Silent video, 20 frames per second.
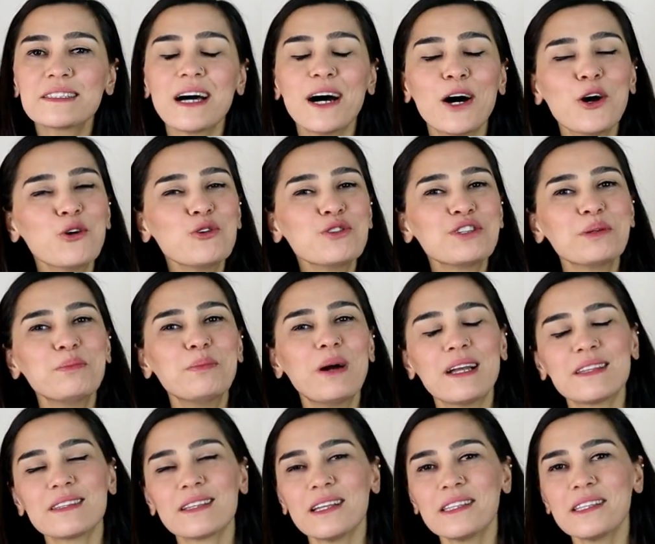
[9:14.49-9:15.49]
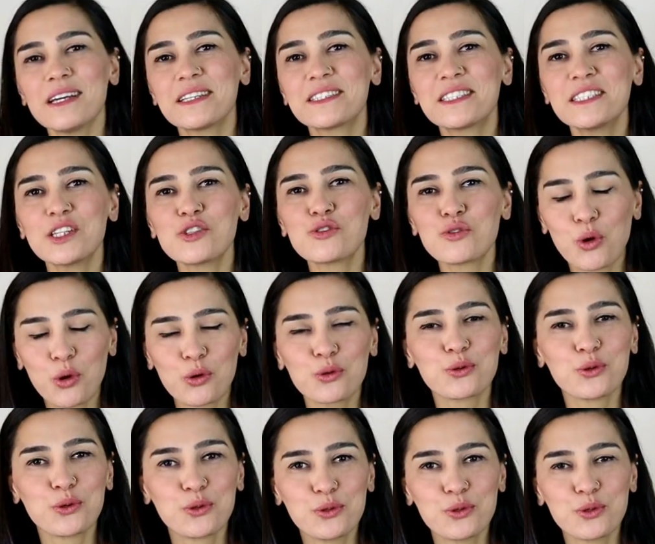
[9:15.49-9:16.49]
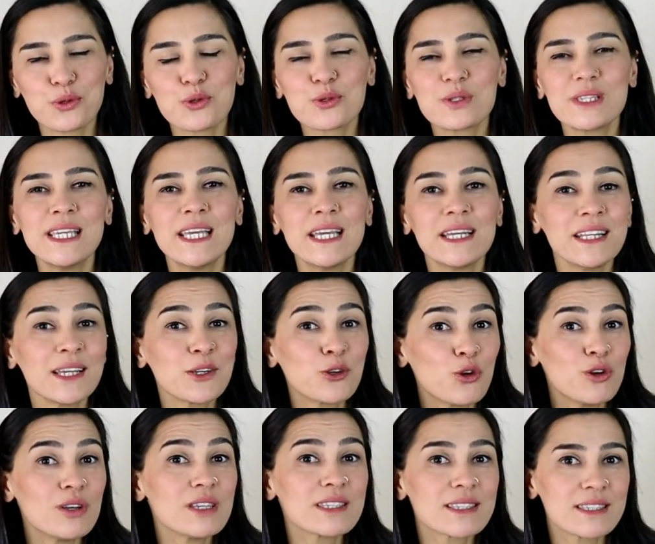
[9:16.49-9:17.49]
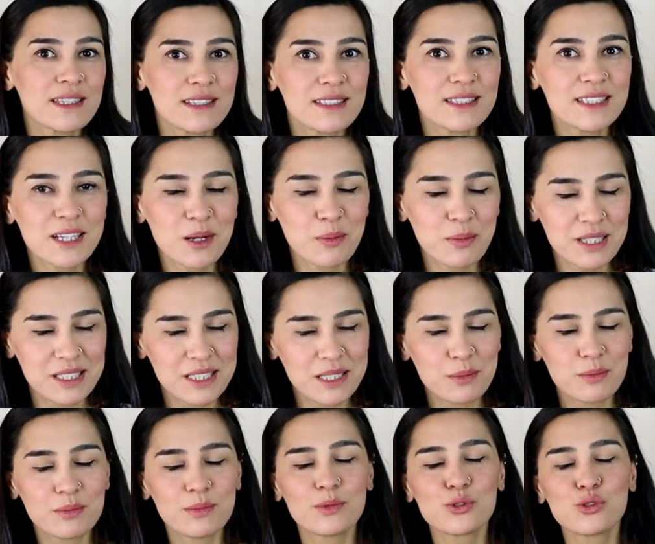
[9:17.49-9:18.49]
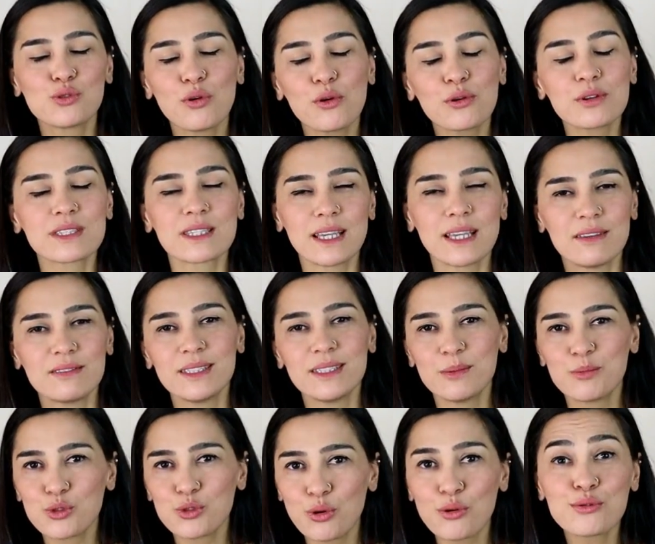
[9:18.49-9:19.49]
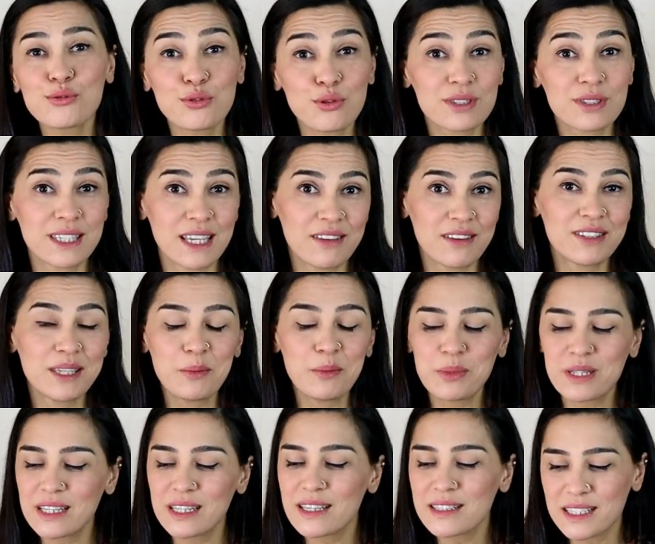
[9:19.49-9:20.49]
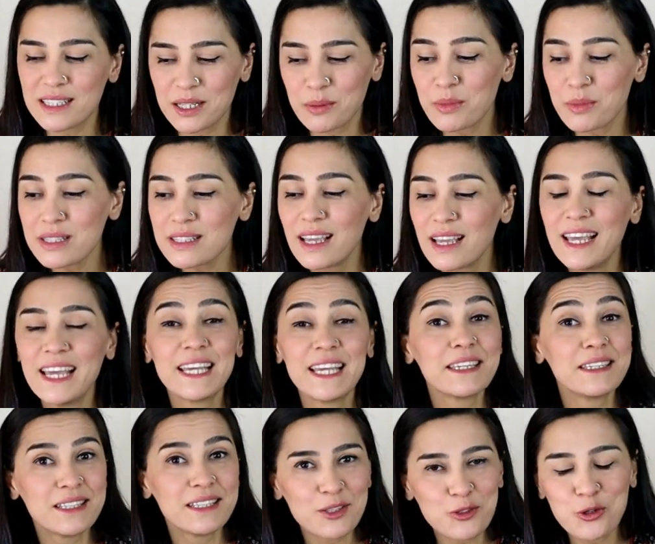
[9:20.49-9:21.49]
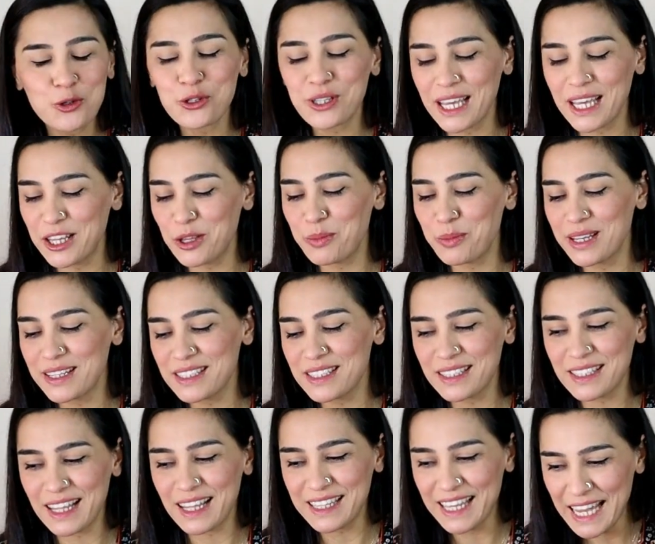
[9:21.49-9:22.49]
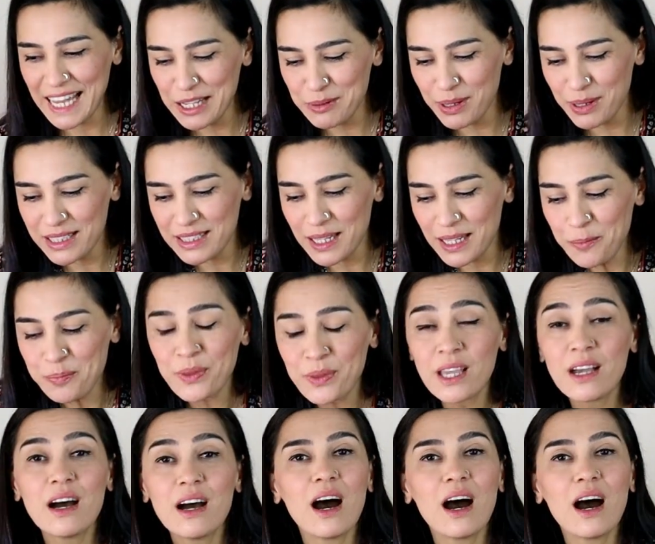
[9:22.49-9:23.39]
Daha önce benden adını çok duyduğunuz, yere göğe sığdıramadığım, çok sevdiğim, çok çok sevdiğim bir yazarımız. Yine Türk Edebiyatı'ndan elbette.